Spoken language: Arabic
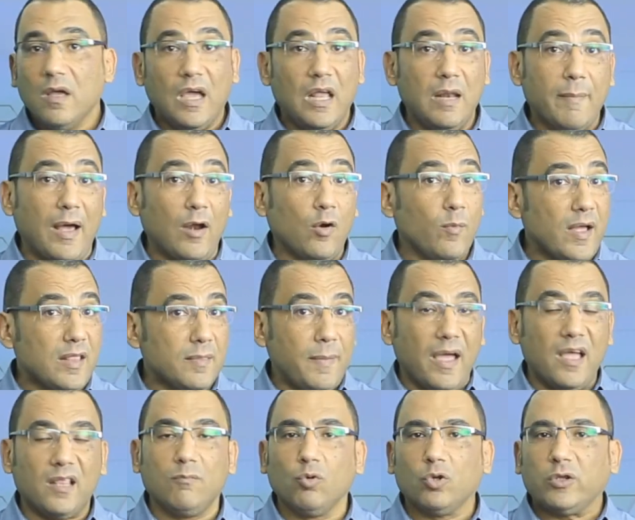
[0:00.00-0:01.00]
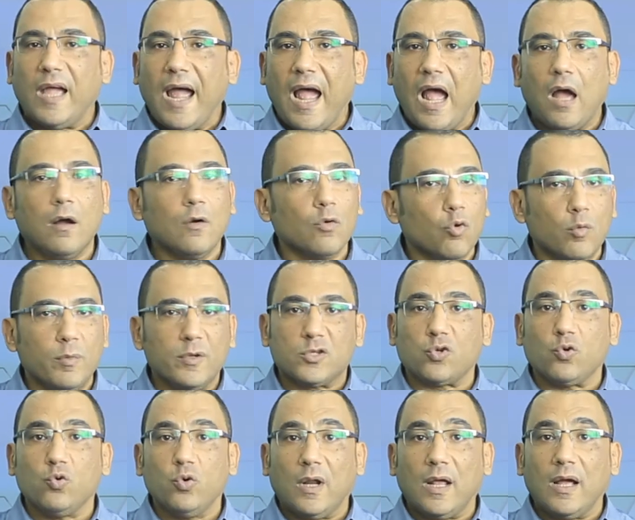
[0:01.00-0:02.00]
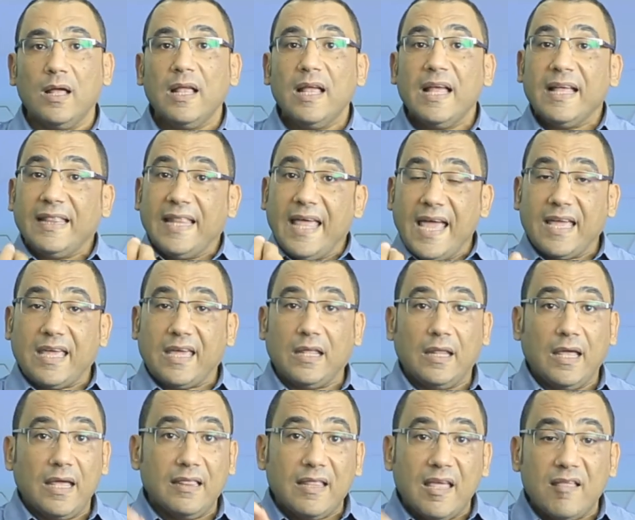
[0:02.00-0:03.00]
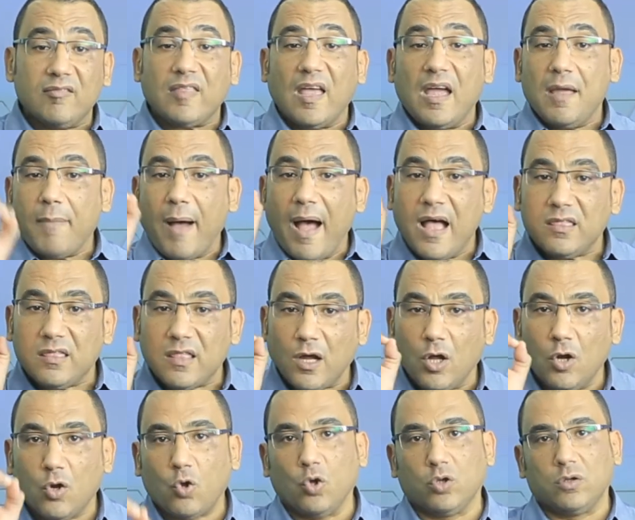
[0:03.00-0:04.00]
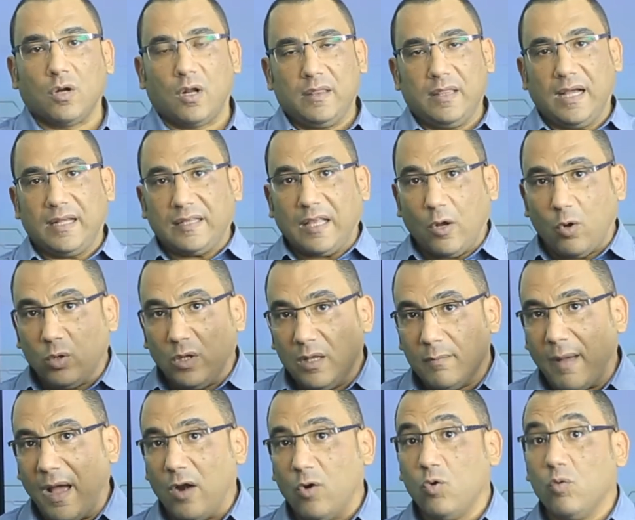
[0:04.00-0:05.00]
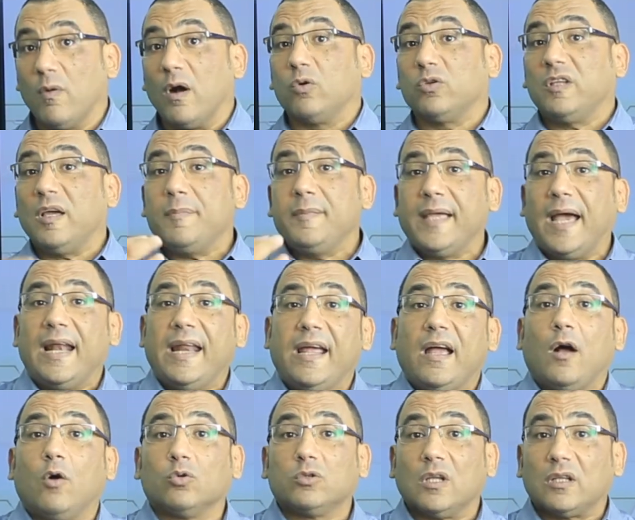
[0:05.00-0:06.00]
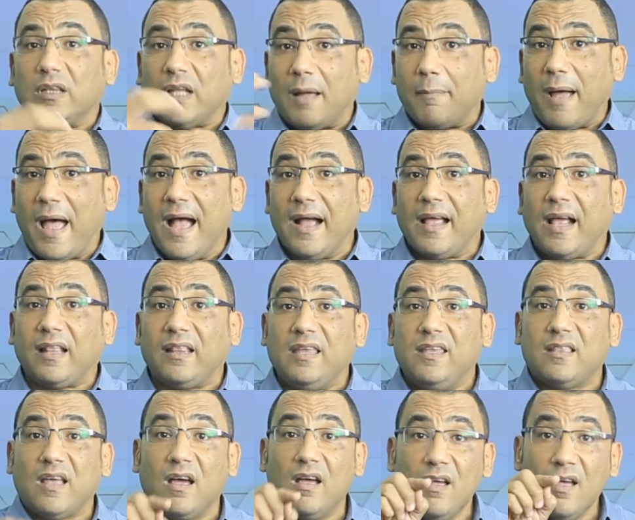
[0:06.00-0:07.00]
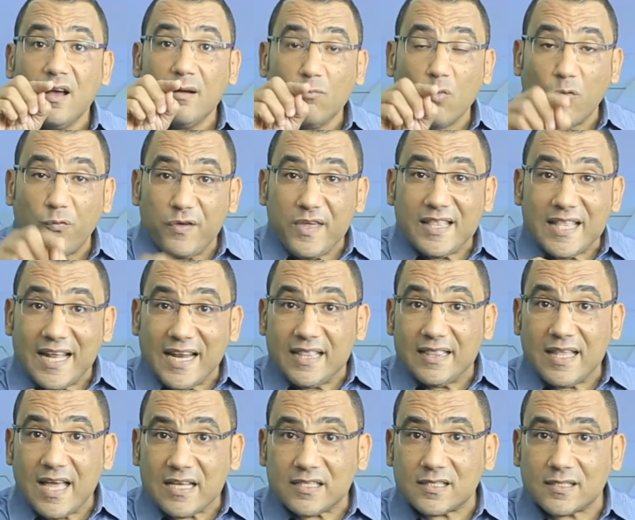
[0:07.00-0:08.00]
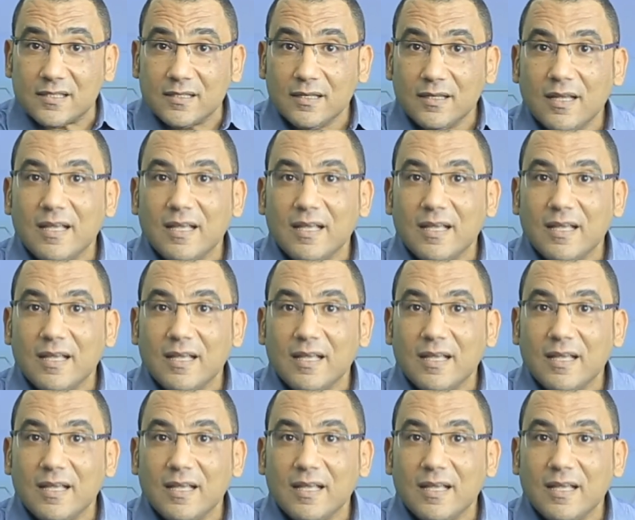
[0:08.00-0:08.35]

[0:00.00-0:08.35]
المعلومات بقت متاحة وبسهولة لكن ان انت يبقى عندك القدرة انك تاخد المعلومة وتبني عليها وتطلع بحاجة جديدة مفيدة للناس